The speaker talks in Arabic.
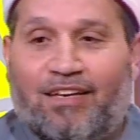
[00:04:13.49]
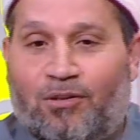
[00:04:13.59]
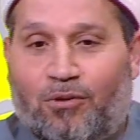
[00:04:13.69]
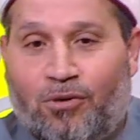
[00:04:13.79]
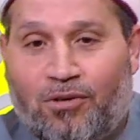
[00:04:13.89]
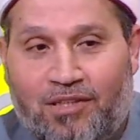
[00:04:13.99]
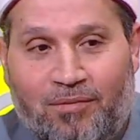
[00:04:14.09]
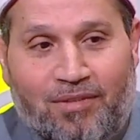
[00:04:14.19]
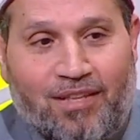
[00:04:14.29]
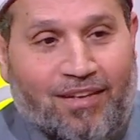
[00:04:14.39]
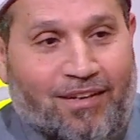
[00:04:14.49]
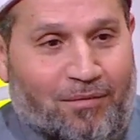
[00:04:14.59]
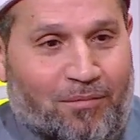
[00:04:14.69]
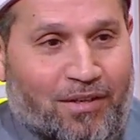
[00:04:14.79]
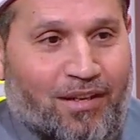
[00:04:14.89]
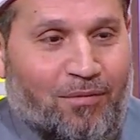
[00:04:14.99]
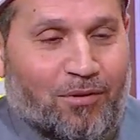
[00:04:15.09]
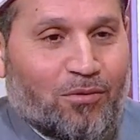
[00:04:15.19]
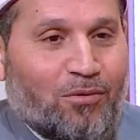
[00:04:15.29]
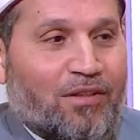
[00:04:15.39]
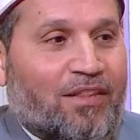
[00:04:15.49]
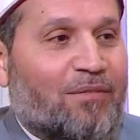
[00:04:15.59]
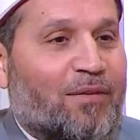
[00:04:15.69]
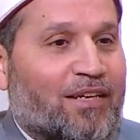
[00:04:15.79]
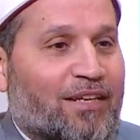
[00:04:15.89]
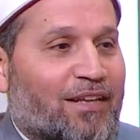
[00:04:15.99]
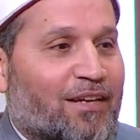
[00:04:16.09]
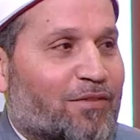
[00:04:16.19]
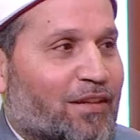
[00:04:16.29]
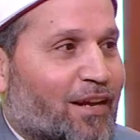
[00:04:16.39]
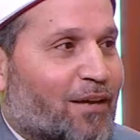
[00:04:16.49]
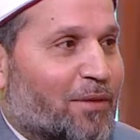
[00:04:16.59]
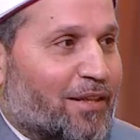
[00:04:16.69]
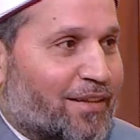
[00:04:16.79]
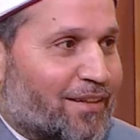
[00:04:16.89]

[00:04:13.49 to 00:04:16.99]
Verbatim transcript: الأخت بتسأل امبارح بتقول زمايلها في العمل